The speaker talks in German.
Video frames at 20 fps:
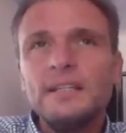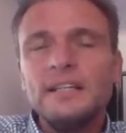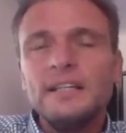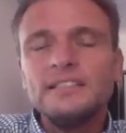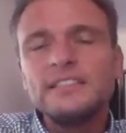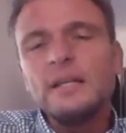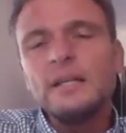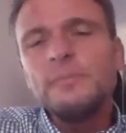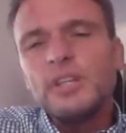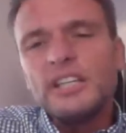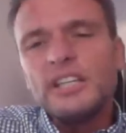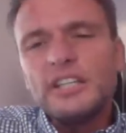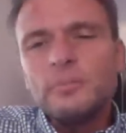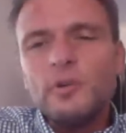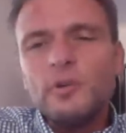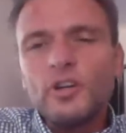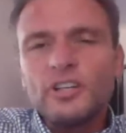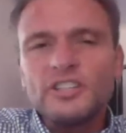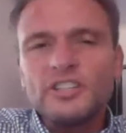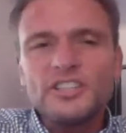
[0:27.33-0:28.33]
es gibt ihnen die
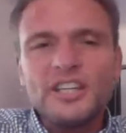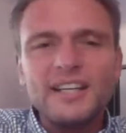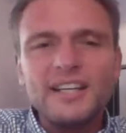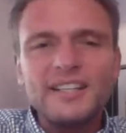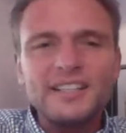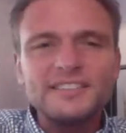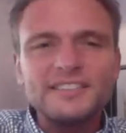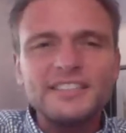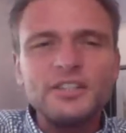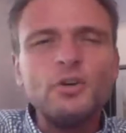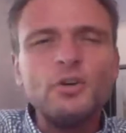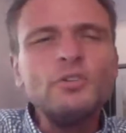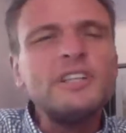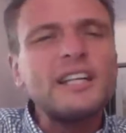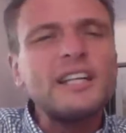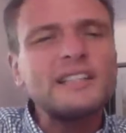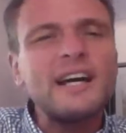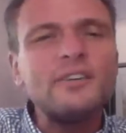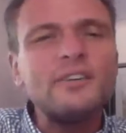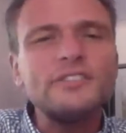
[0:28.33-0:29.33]
Möglichkeit, dass sie
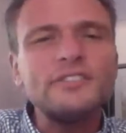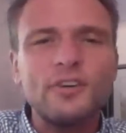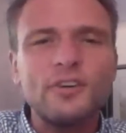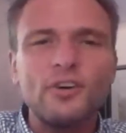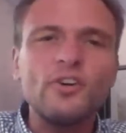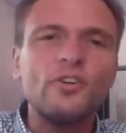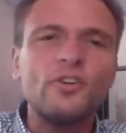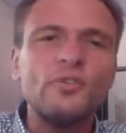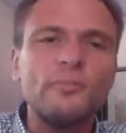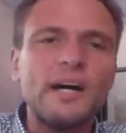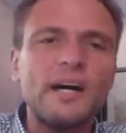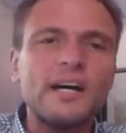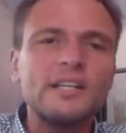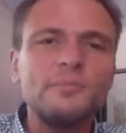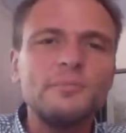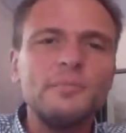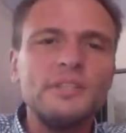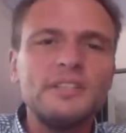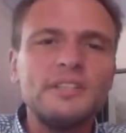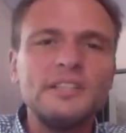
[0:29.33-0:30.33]
100.000 Euro
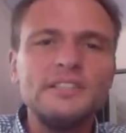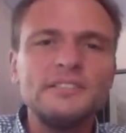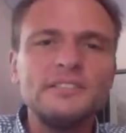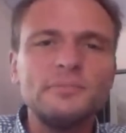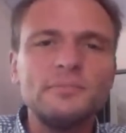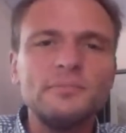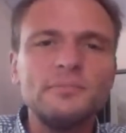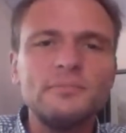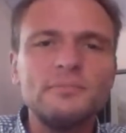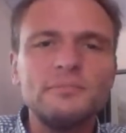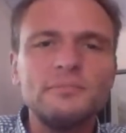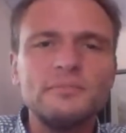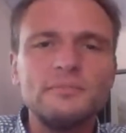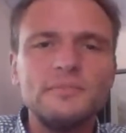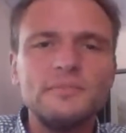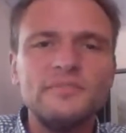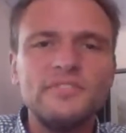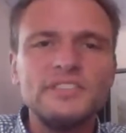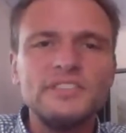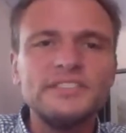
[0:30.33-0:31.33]
machen mit diesem
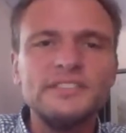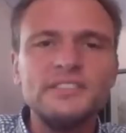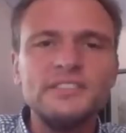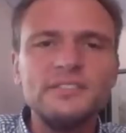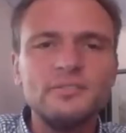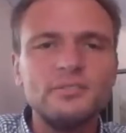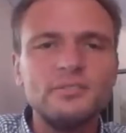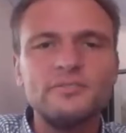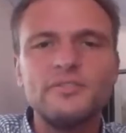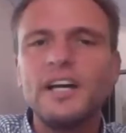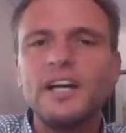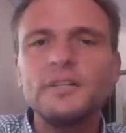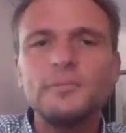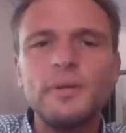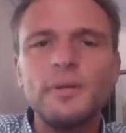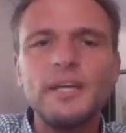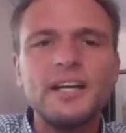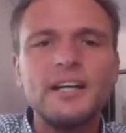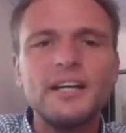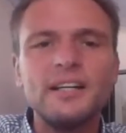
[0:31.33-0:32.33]
Wissen und weit
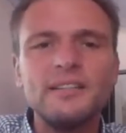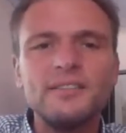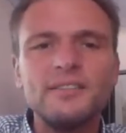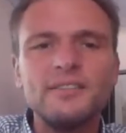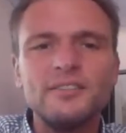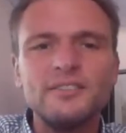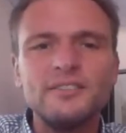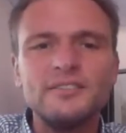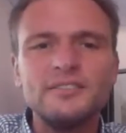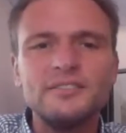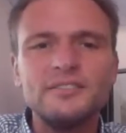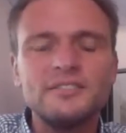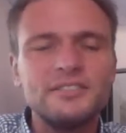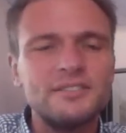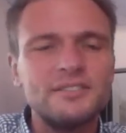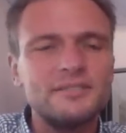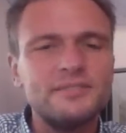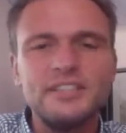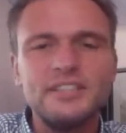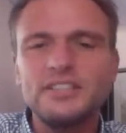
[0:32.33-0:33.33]
mehr.
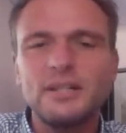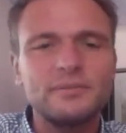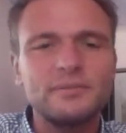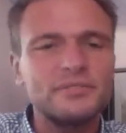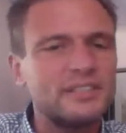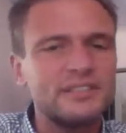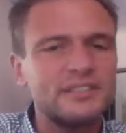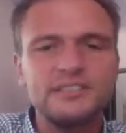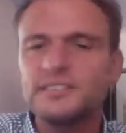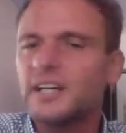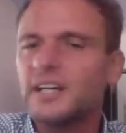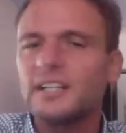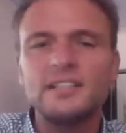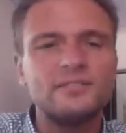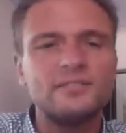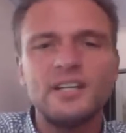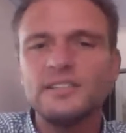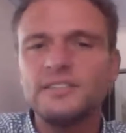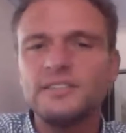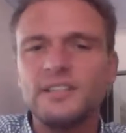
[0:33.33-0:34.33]
Und ich habe gesagt, das kann
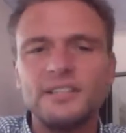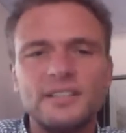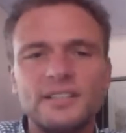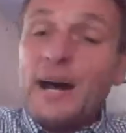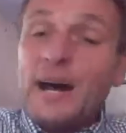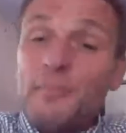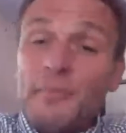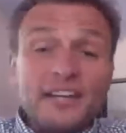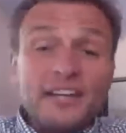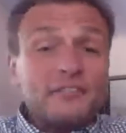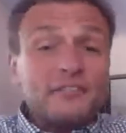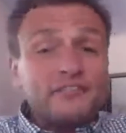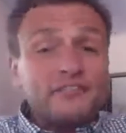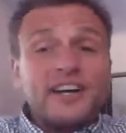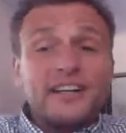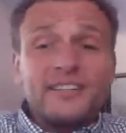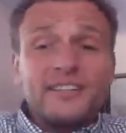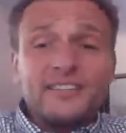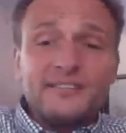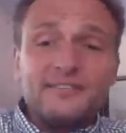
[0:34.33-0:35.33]
nicht wahr sein. Am
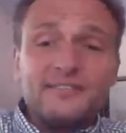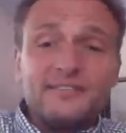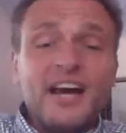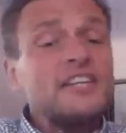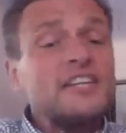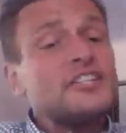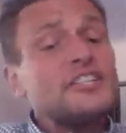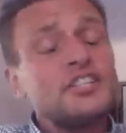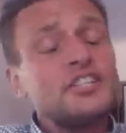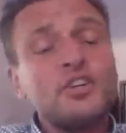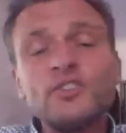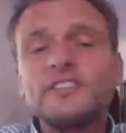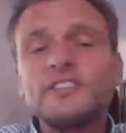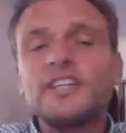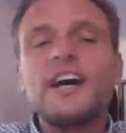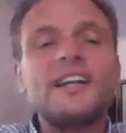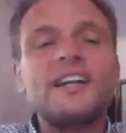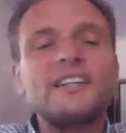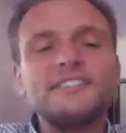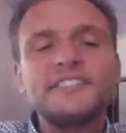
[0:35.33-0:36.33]
Anfang war ich
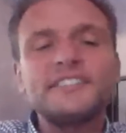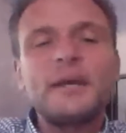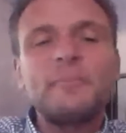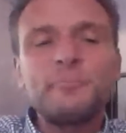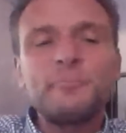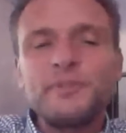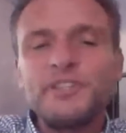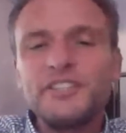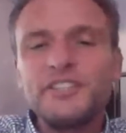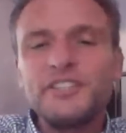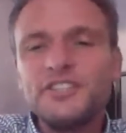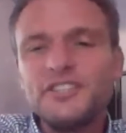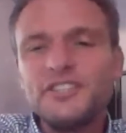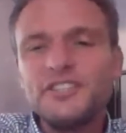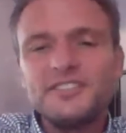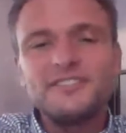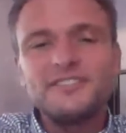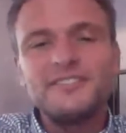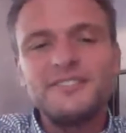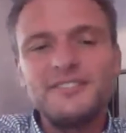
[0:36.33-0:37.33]
total
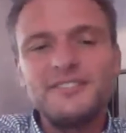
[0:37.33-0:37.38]
skeptisch